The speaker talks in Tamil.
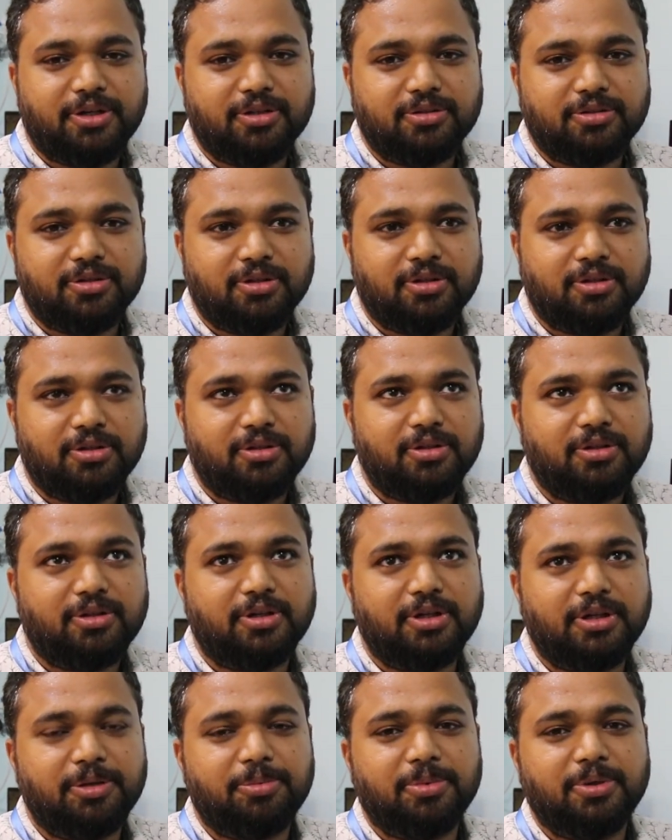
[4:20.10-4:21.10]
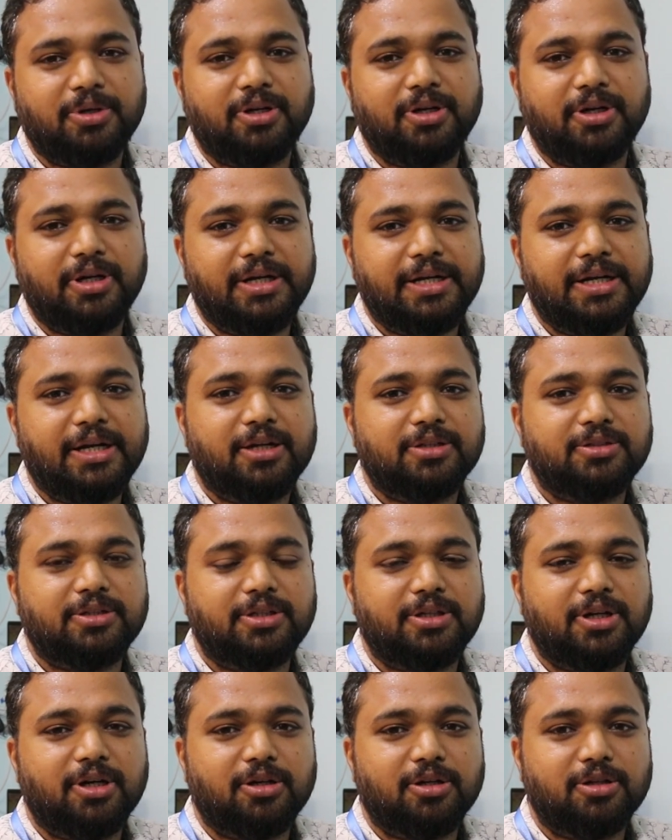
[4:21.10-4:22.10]
இயர்ஸாக இப்போ இந்தியாவில்
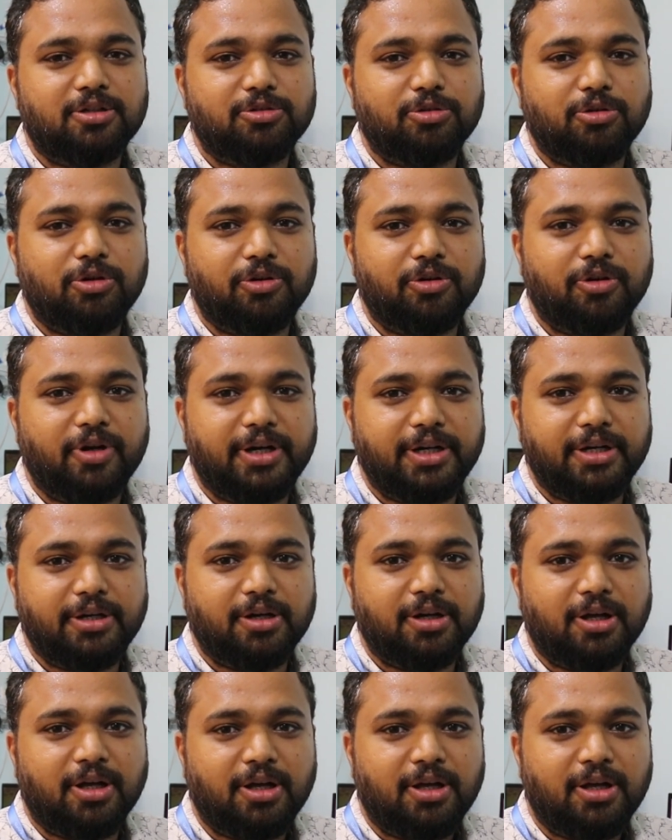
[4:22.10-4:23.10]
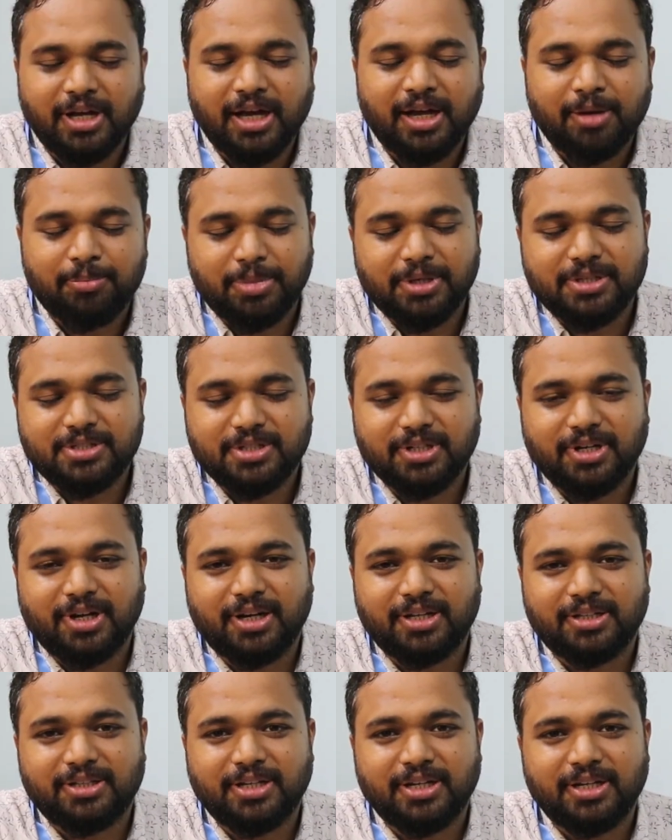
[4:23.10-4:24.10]
செட்டில் ஆகணும்னு சொல்லி ஒரு ஐடியா நான் படித்த
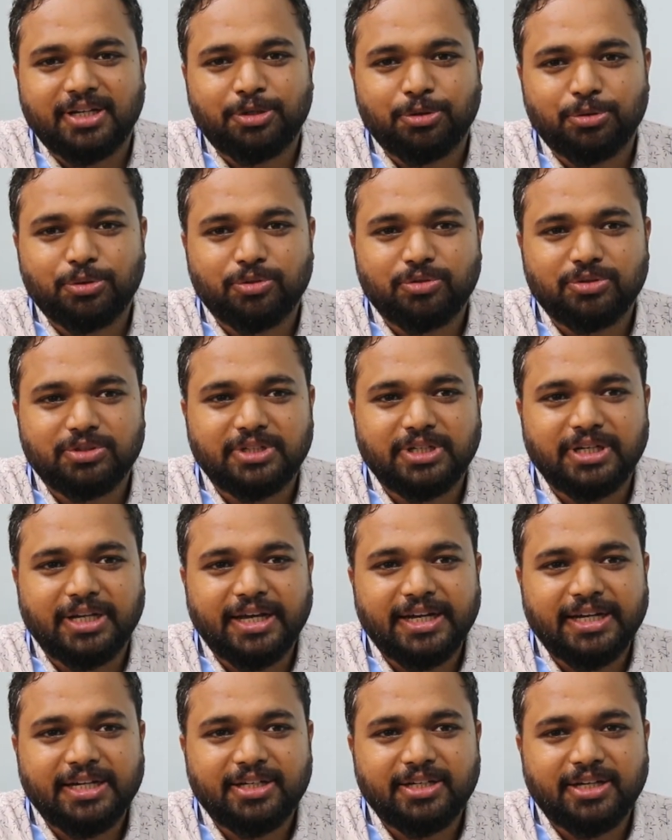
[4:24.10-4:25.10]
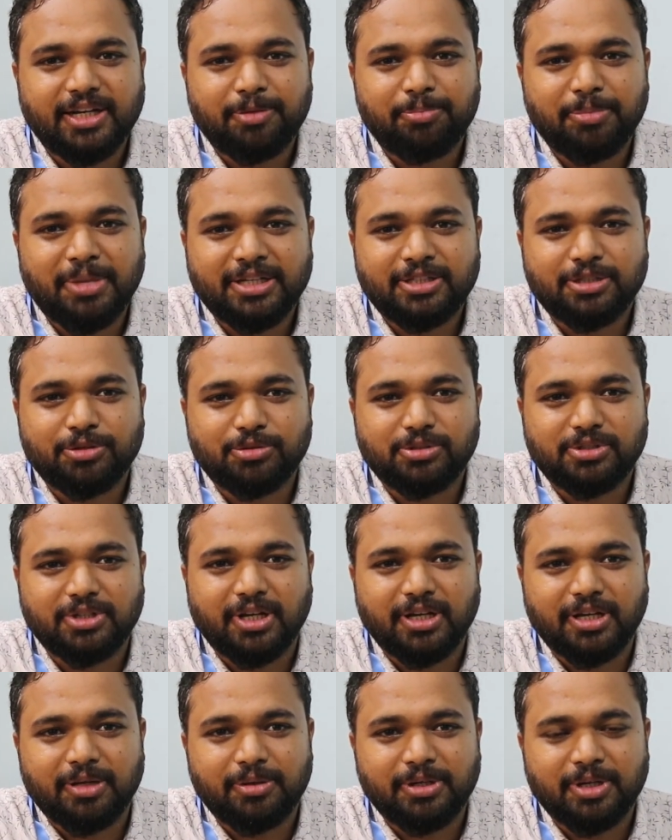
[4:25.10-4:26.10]
காலத்தில் டூ தௌசண்ட் நைன் டென் பேட்ச்
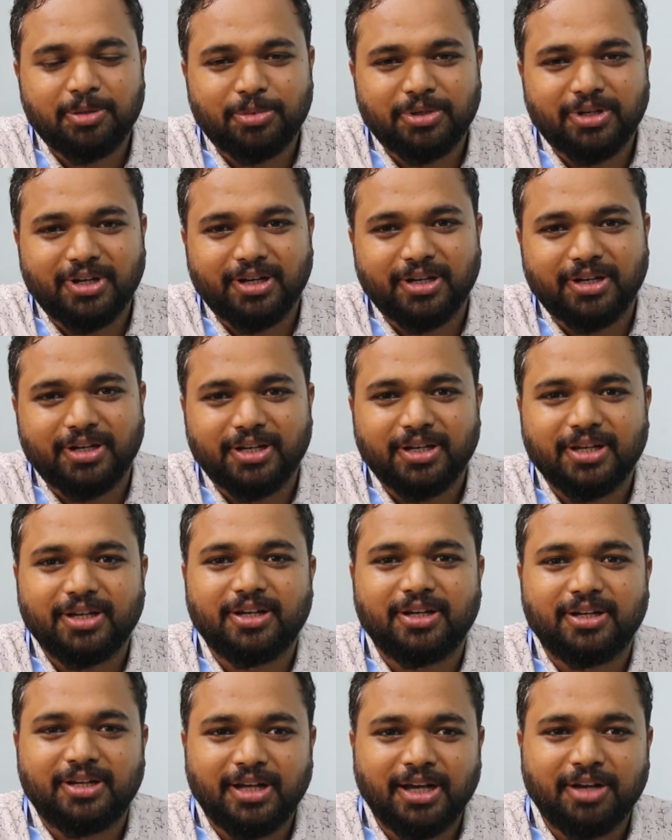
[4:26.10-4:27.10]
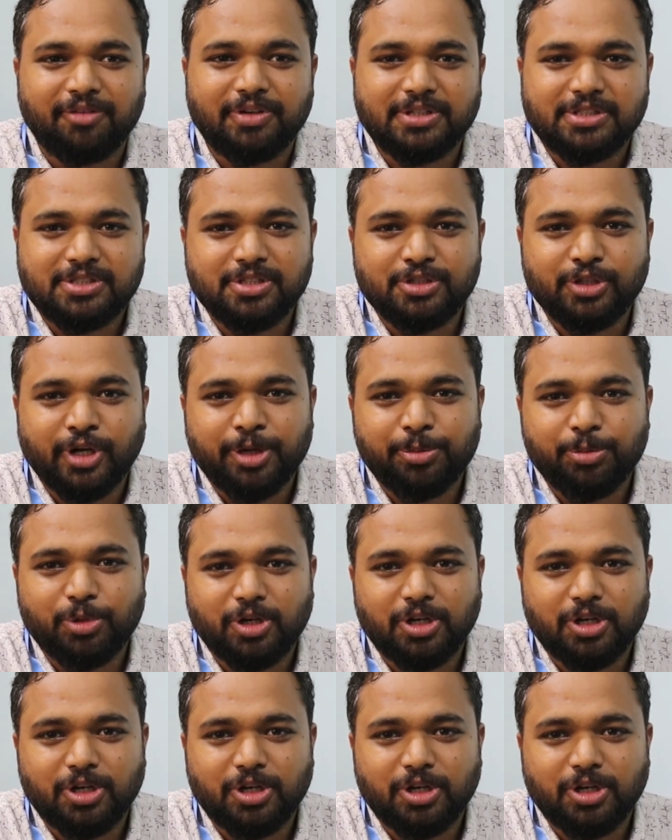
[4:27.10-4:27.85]
அவுட்ஸ்லாம் என்ன பண்ணாங்கன்னா நாங்கள் ஃபஸ்ட்டு ஜாயின்